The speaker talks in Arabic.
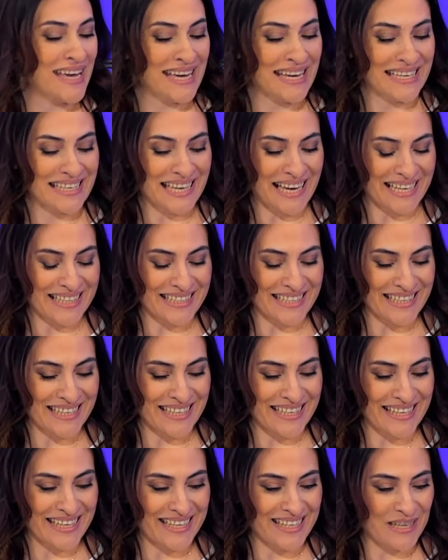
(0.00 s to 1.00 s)

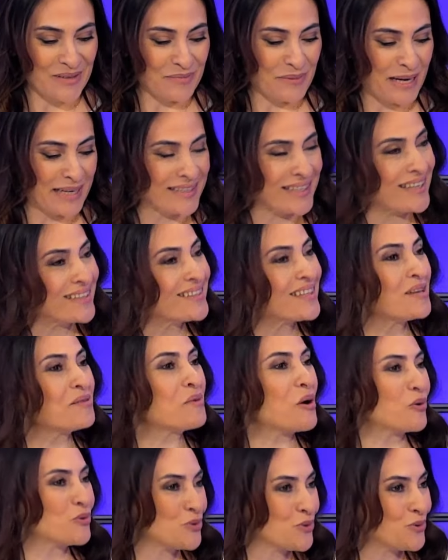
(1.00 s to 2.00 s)
يعني لما اخترت
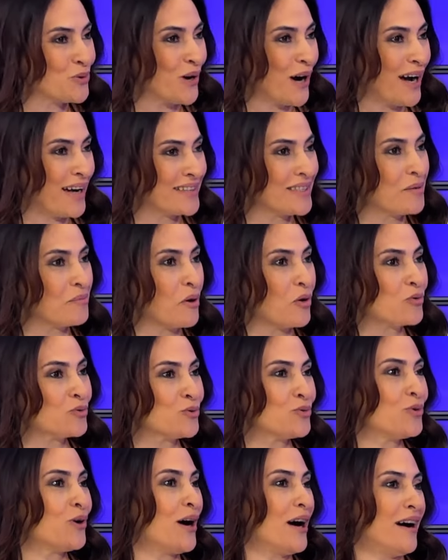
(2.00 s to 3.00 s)
الموضوع هذا
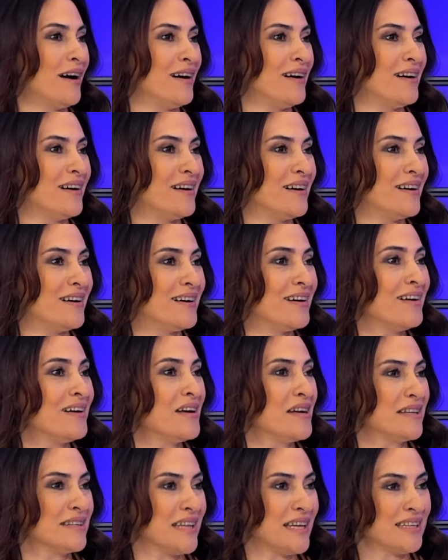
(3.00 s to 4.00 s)
موضوع آه
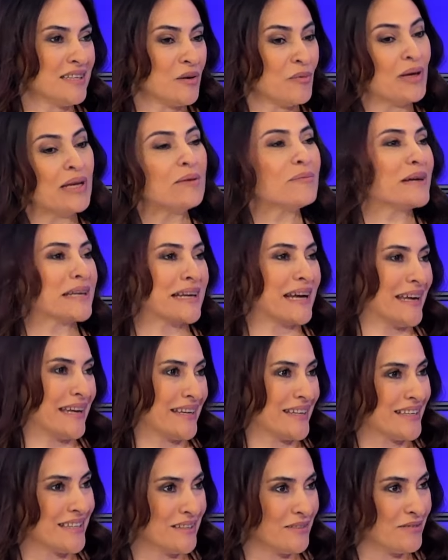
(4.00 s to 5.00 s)
نحن ولا مرة
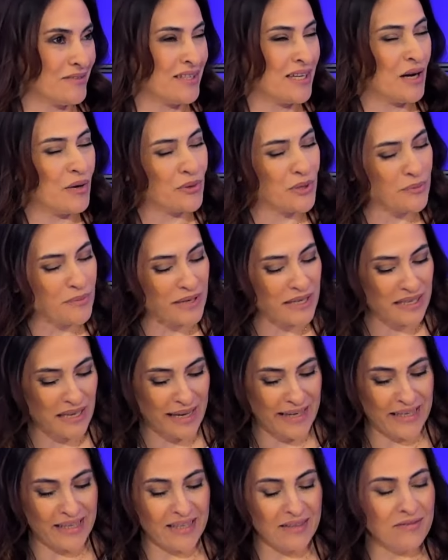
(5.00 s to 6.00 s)
حكين فيه أو يمكن
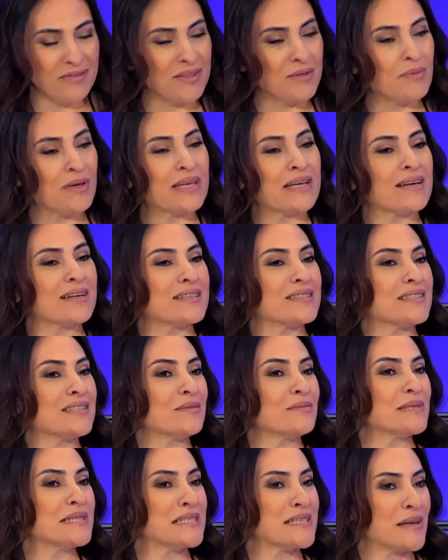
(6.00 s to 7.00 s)
حكين فيه مرة
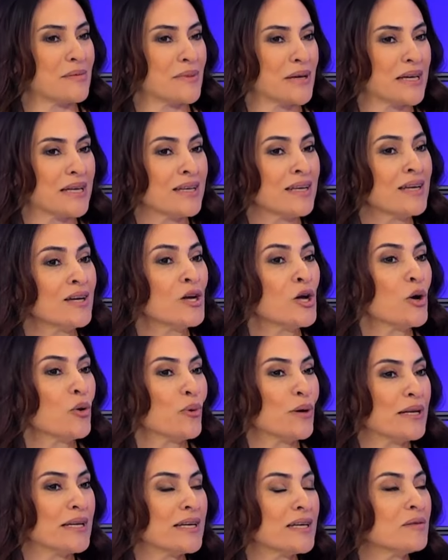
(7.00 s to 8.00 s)
كتير من زمان
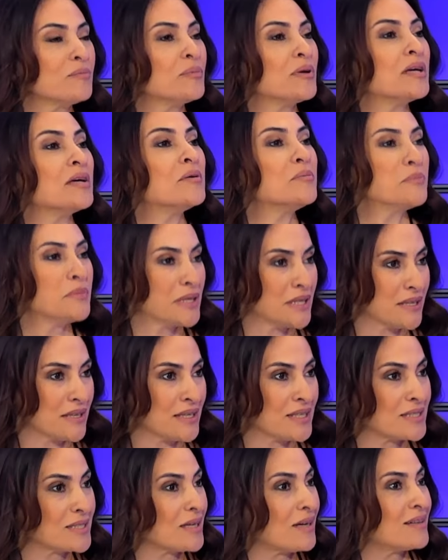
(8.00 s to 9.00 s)
ولكن بهم
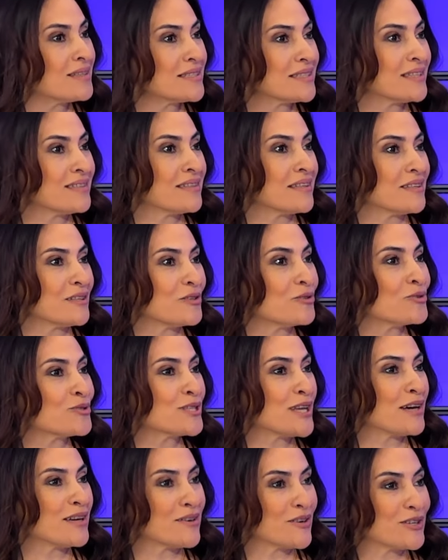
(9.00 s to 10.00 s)
الناس خاصة أنه
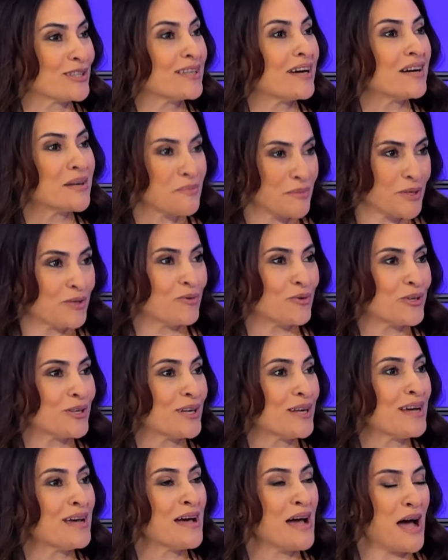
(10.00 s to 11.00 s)
صاروا كتار منهم
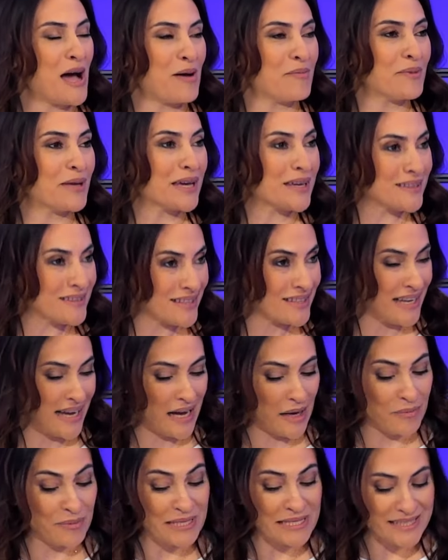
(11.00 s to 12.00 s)
عم يخت...
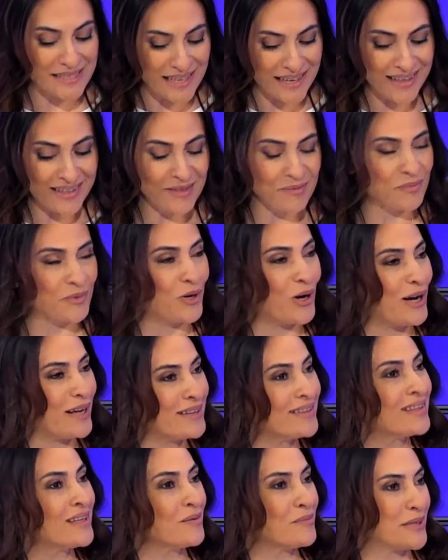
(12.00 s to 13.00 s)
عم يستخدموا
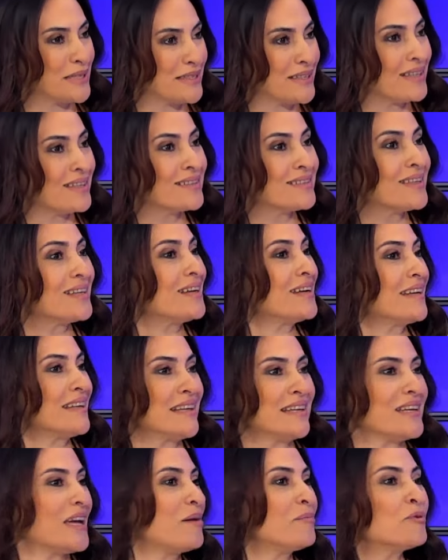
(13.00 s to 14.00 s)
هالنباتات
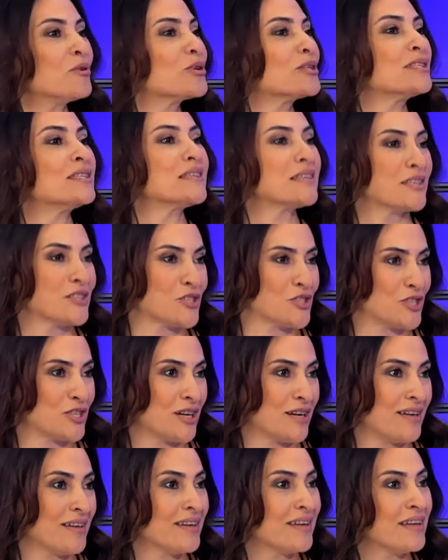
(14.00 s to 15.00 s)
ليعملوا كتير
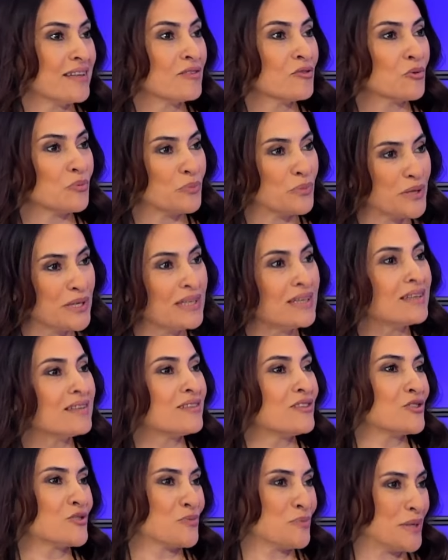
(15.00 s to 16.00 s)
أشياء إن كان طبية
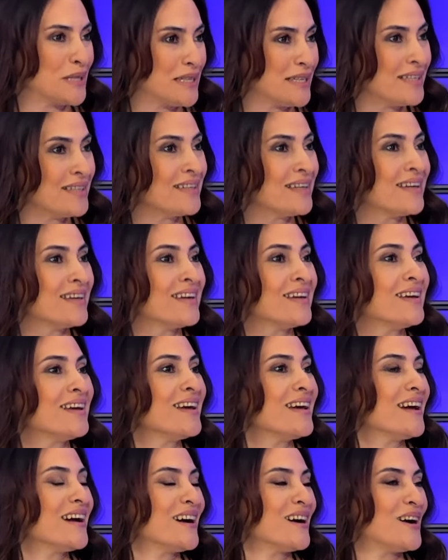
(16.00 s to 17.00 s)
تجميلية
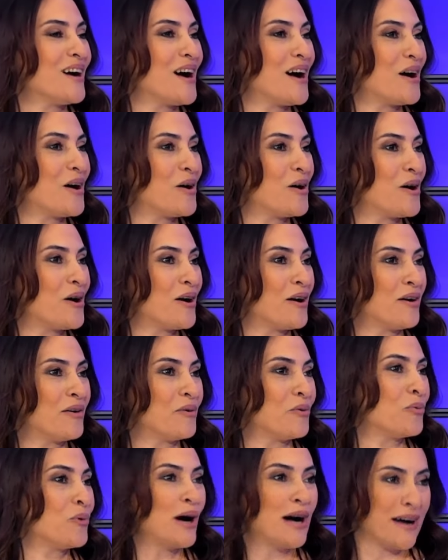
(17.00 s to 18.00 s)

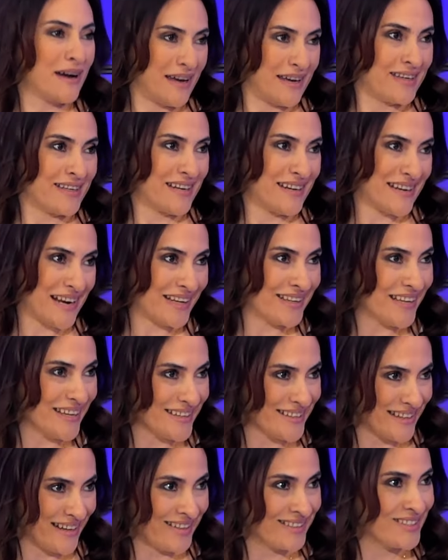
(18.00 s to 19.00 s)
آه وغيرها رح
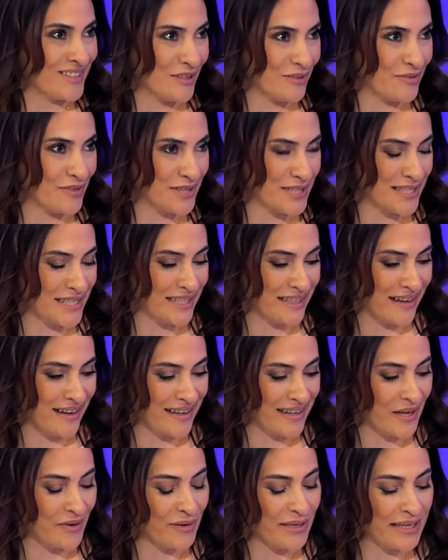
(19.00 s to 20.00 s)
نحكي عن تفاصيلها
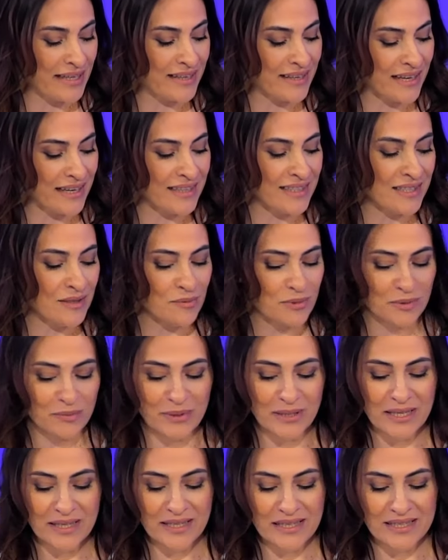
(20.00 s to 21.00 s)
هلأ ولكن خلينا
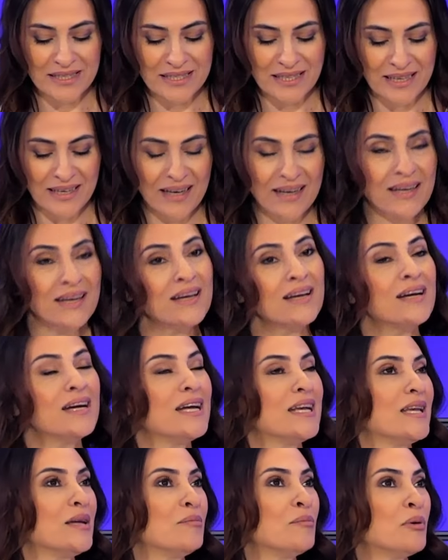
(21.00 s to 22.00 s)
بالبداية أسألك
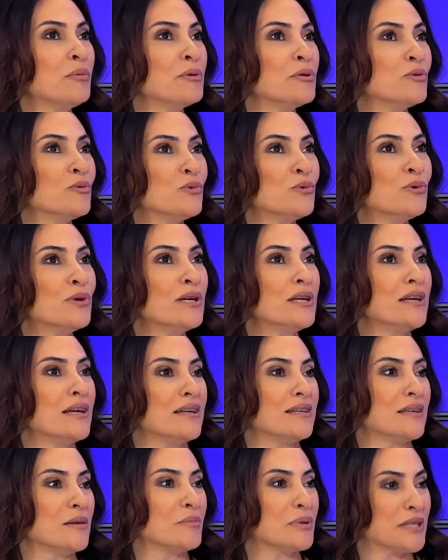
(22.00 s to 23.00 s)
لما منقول
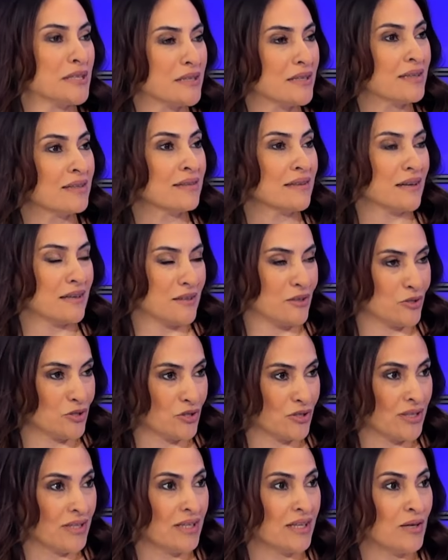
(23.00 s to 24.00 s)
نباتات
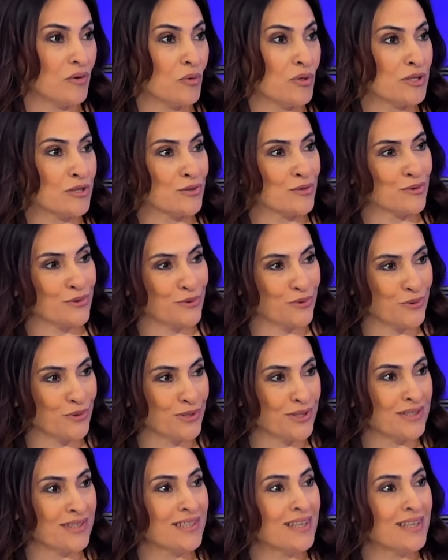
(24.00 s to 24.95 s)
العطرية والزيوت